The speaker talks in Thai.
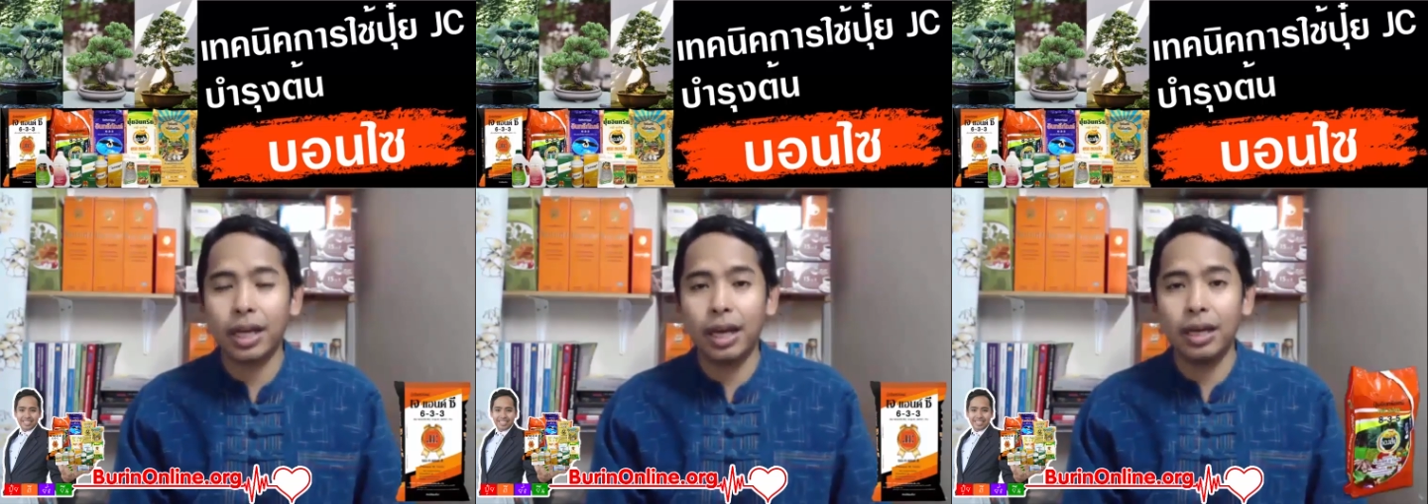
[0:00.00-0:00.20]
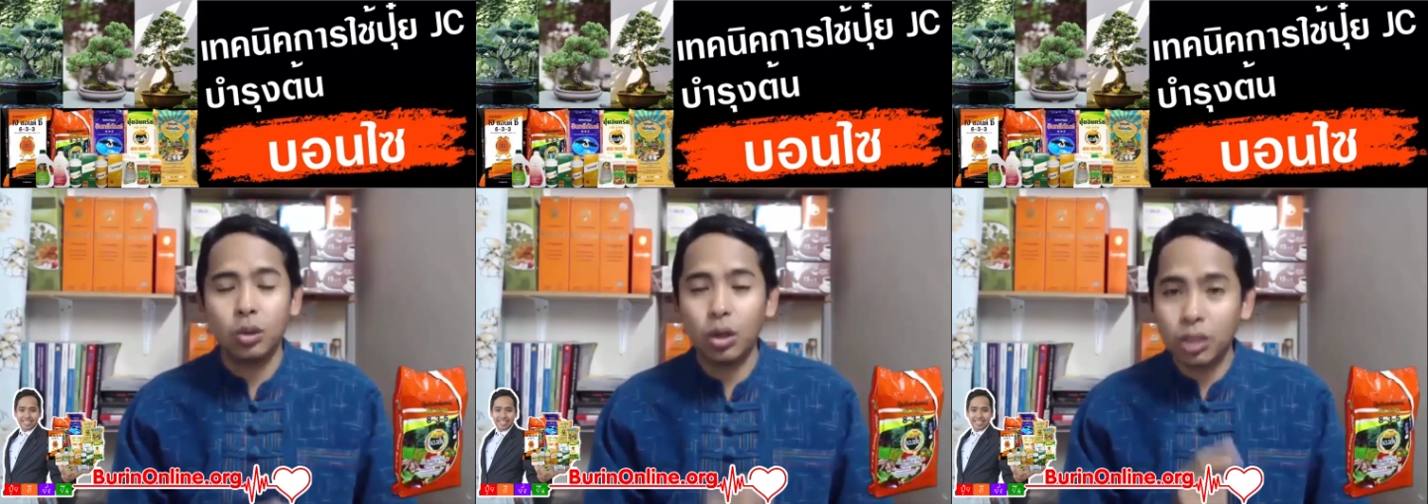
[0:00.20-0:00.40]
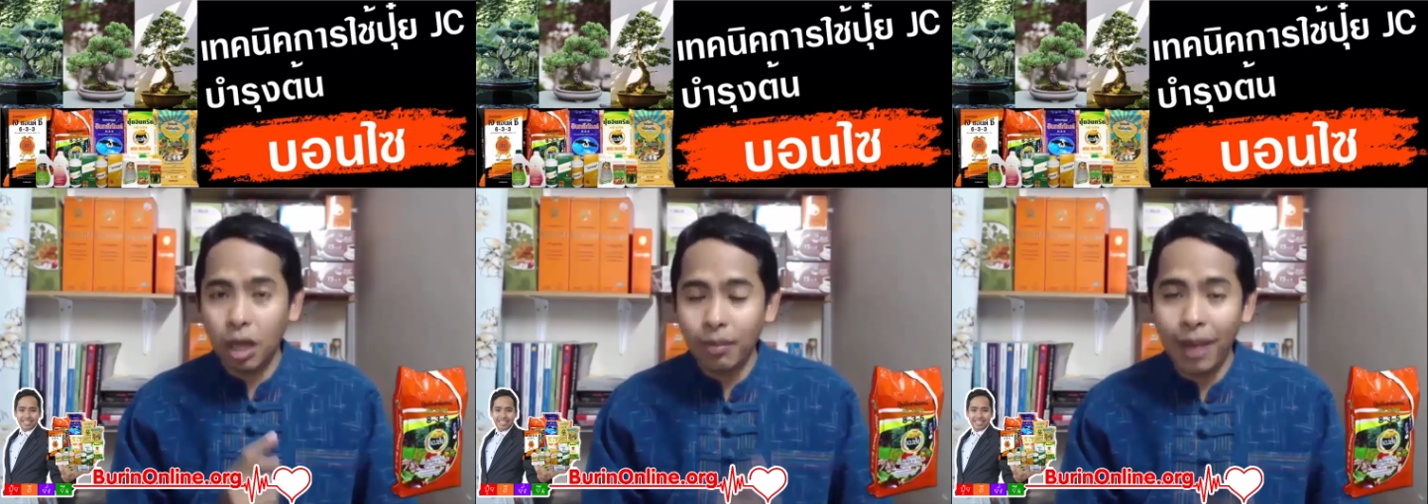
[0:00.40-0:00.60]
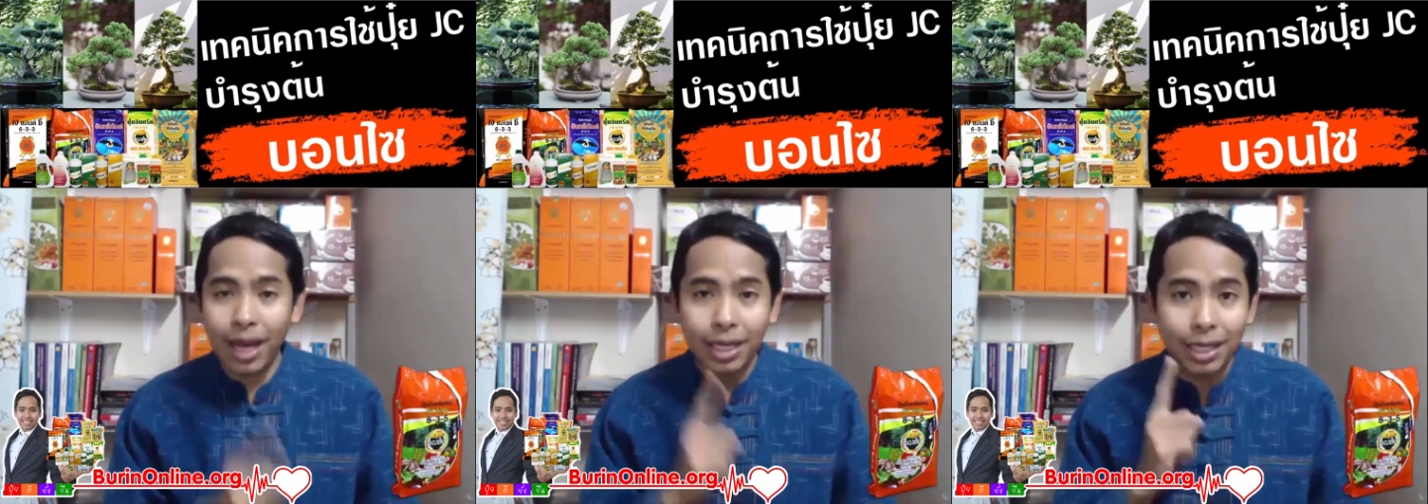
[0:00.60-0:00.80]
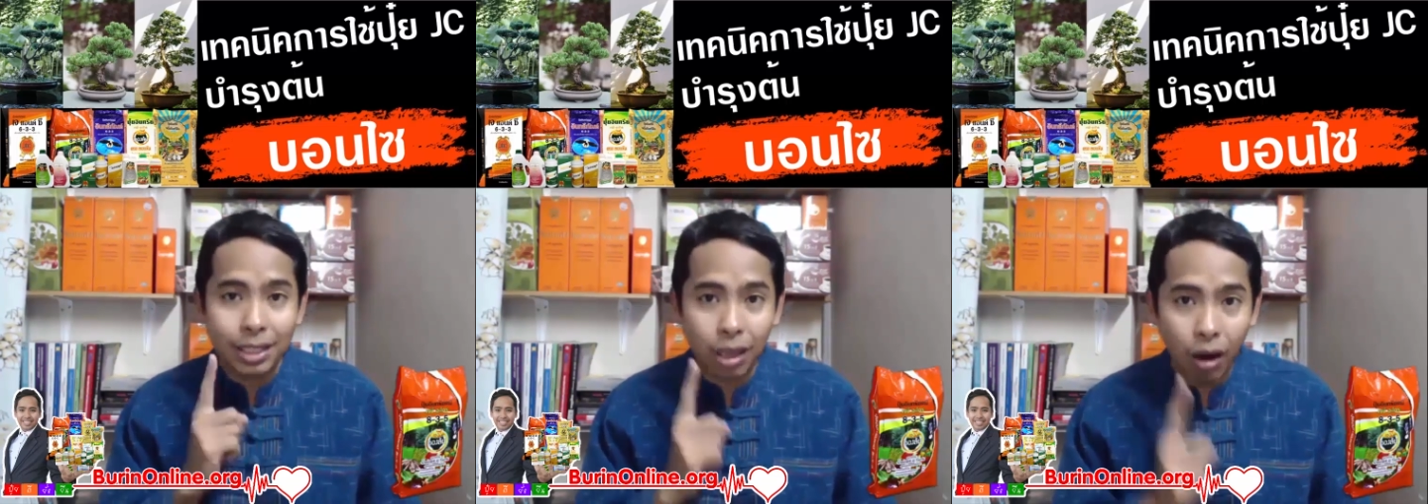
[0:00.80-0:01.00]
ฮะตัวต่อมา
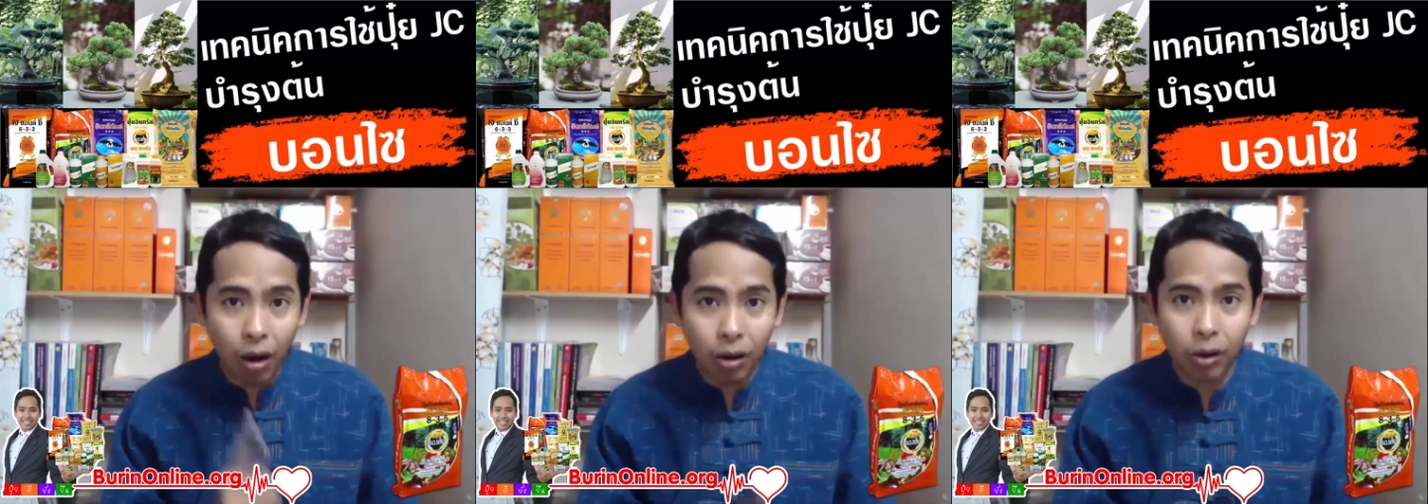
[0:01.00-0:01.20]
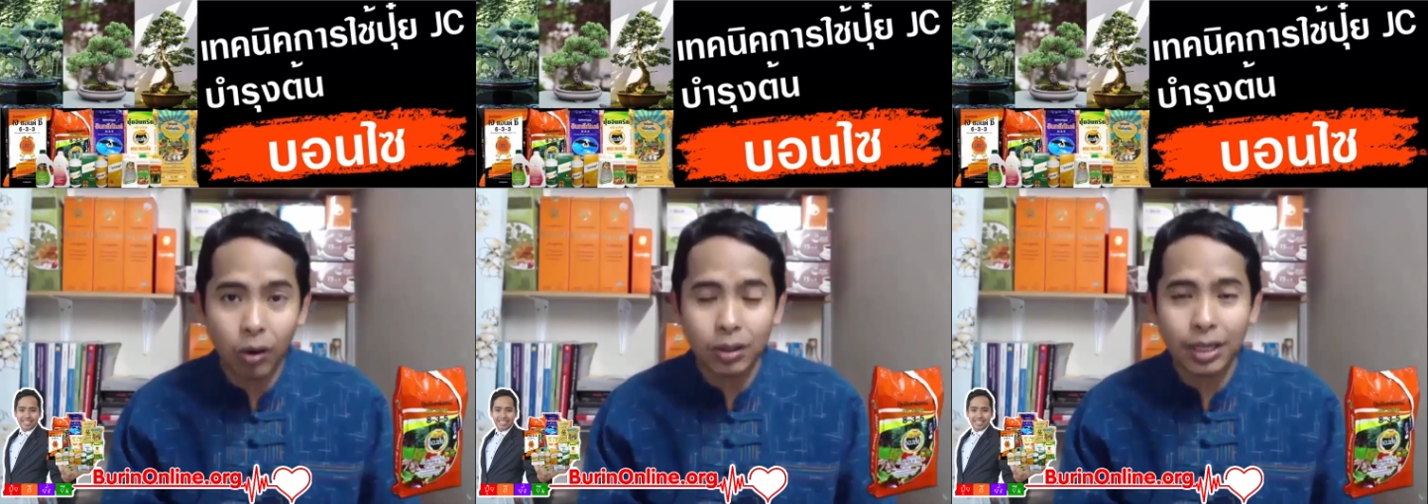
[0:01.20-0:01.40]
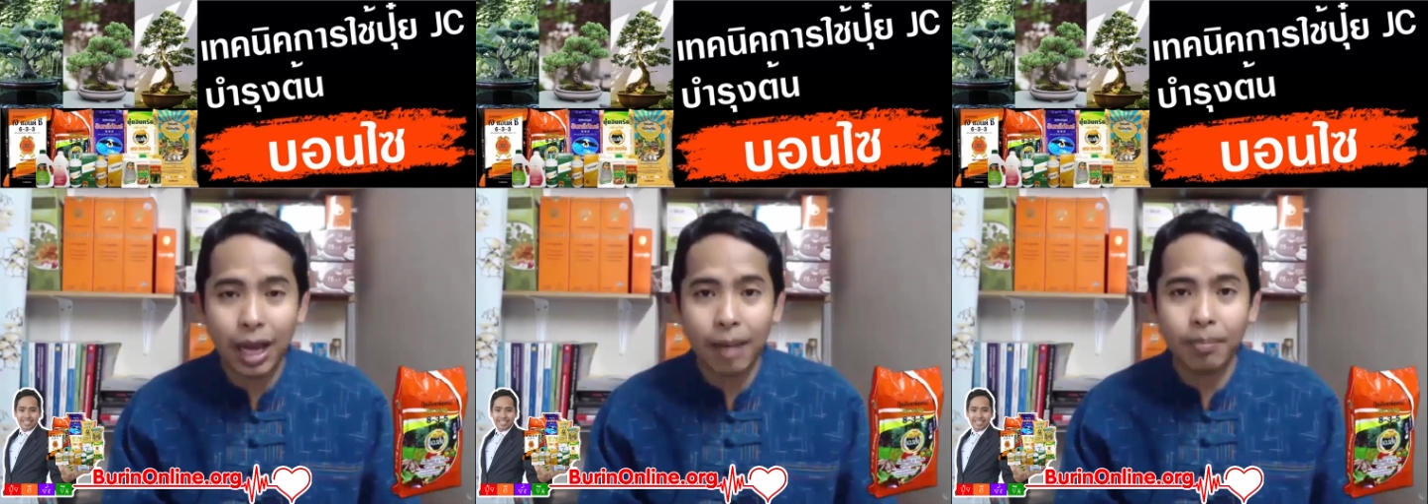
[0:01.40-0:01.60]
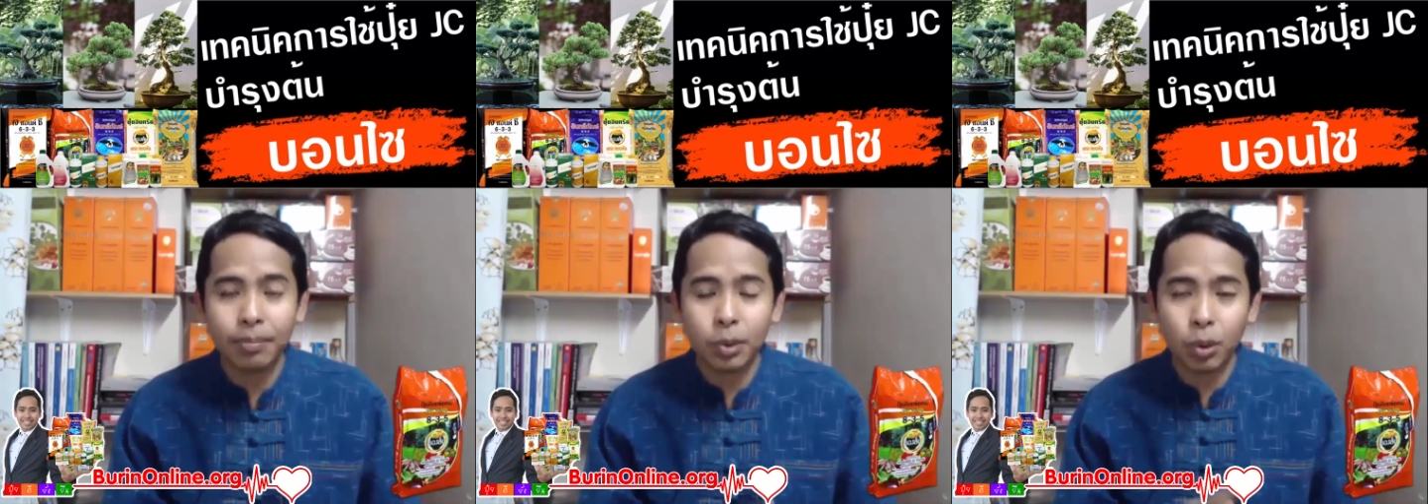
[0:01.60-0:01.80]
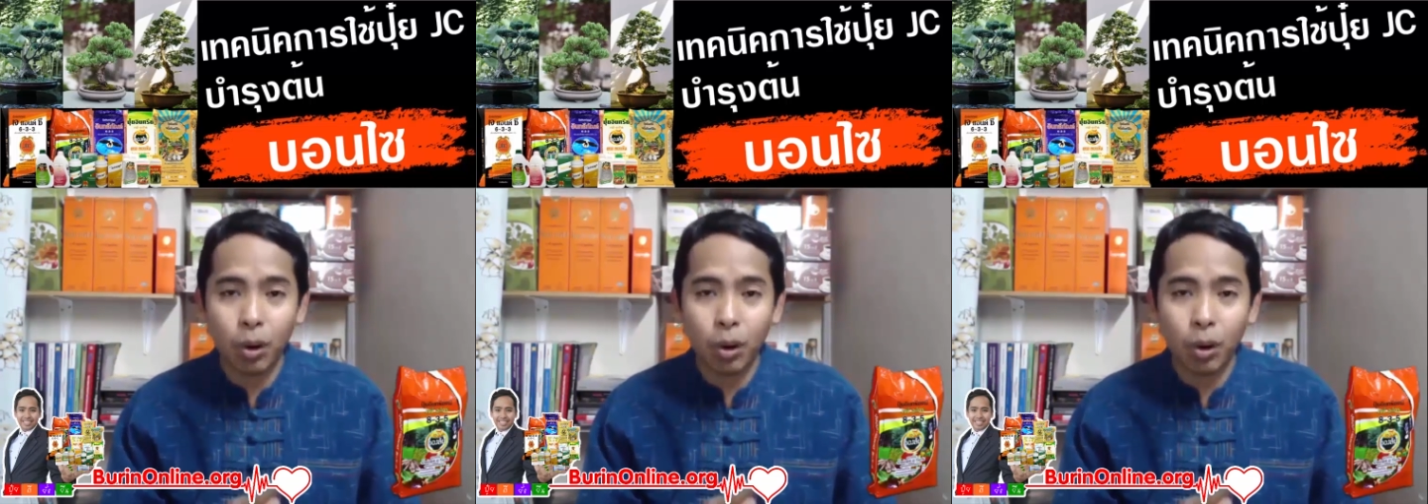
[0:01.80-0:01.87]
คือทองล้นครับ